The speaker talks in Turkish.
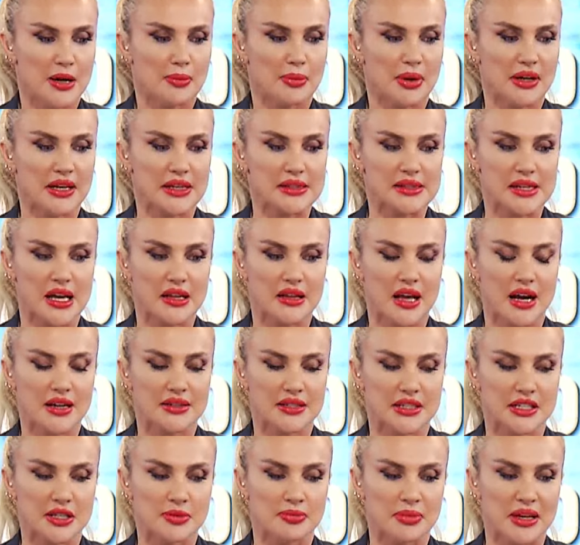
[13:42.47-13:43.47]
Parasal
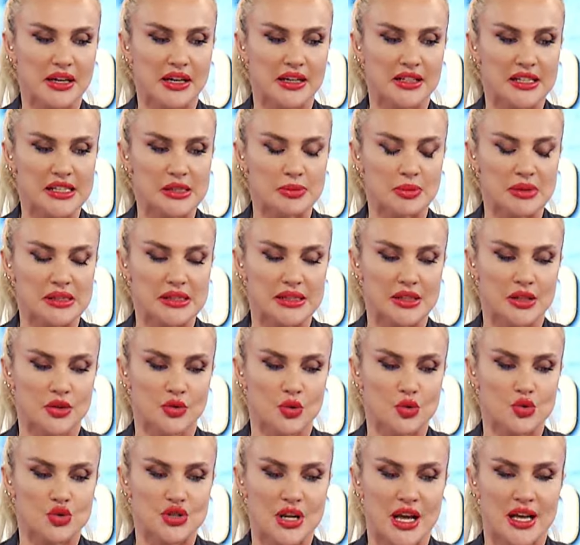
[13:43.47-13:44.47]
aktarım
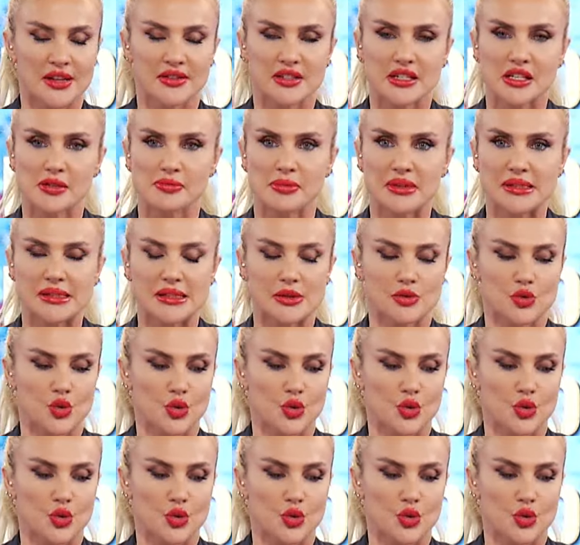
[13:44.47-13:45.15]
mekanizmasının güçlendirilmesi,